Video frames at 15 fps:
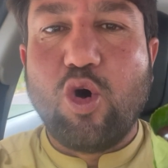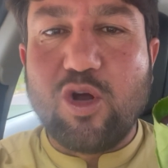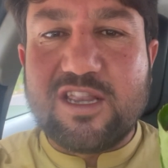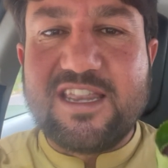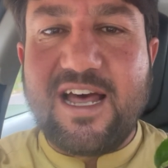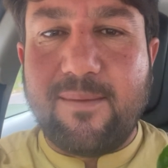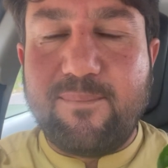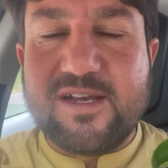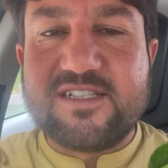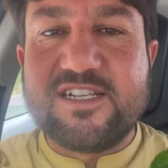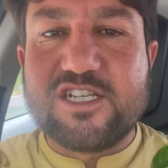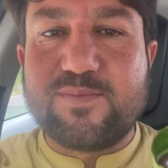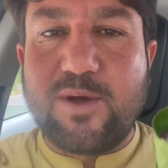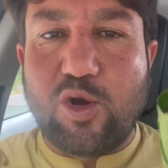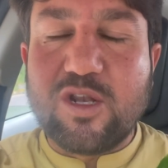उतना
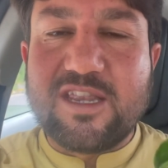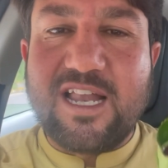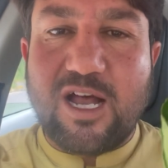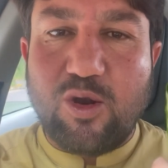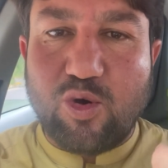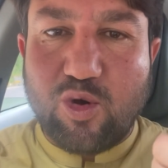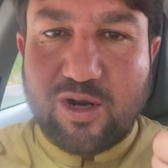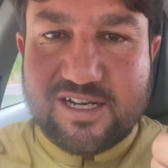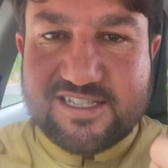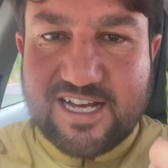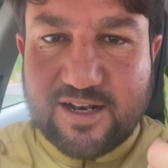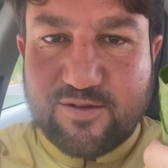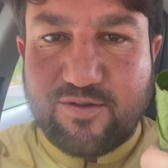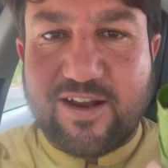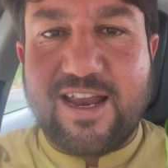बिजनेस में उतना लोगों के
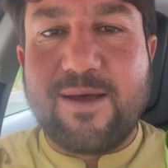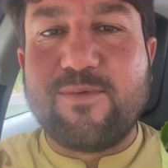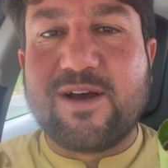साथ फरेब